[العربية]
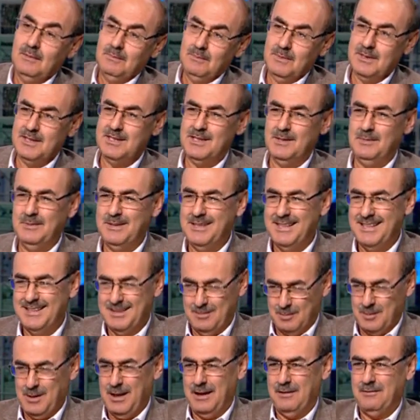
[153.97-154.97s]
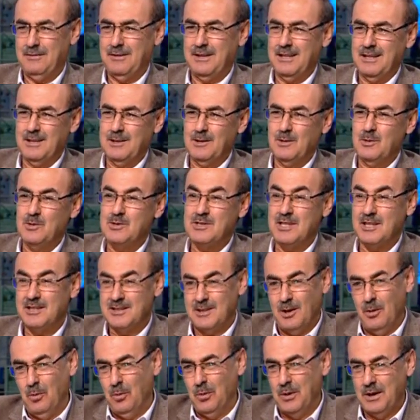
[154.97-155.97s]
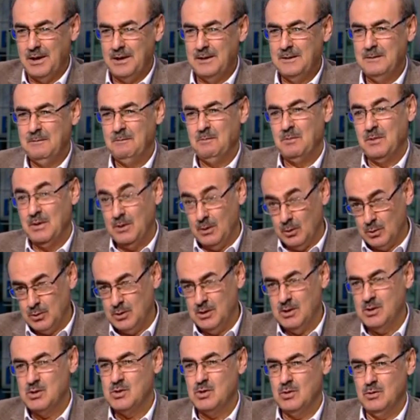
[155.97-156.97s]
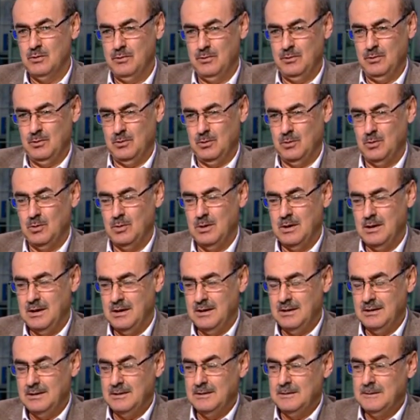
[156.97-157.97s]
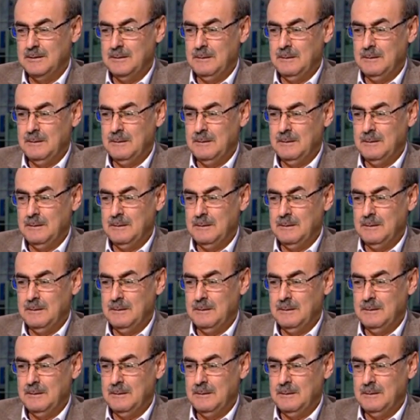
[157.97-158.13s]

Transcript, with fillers: بالزمانات بتعرفي كانت القصه تطول وتنزف و آه،